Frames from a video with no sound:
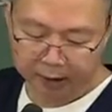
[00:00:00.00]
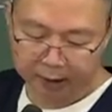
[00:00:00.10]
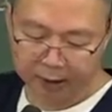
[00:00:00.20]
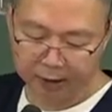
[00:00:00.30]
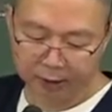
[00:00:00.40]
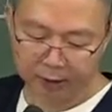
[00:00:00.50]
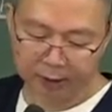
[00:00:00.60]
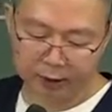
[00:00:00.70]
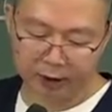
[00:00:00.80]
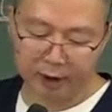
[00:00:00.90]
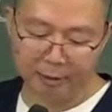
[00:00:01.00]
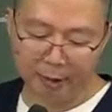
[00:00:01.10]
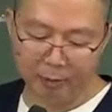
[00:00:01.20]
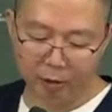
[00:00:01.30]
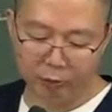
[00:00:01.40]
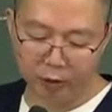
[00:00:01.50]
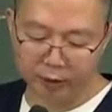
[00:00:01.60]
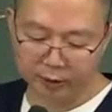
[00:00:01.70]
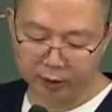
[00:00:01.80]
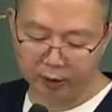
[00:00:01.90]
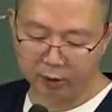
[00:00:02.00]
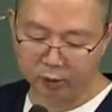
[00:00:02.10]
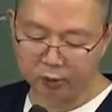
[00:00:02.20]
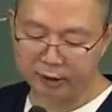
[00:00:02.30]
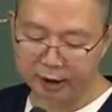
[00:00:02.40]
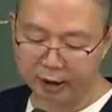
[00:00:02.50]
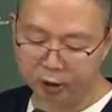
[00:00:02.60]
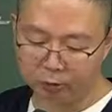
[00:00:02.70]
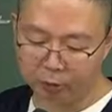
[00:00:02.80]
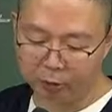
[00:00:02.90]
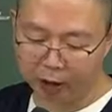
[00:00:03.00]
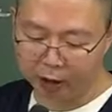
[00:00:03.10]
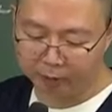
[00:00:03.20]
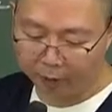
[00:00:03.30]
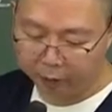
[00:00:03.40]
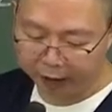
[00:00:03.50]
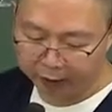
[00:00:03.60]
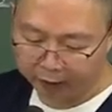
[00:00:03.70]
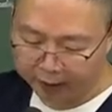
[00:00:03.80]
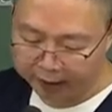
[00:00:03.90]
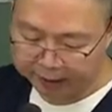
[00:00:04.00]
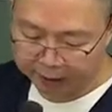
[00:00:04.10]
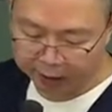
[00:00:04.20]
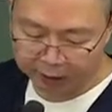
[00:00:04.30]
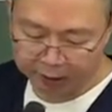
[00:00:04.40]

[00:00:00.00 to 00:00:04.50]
근거로서는 일반 법률로서 국세징수법이라는 법률의 근거가 있어요.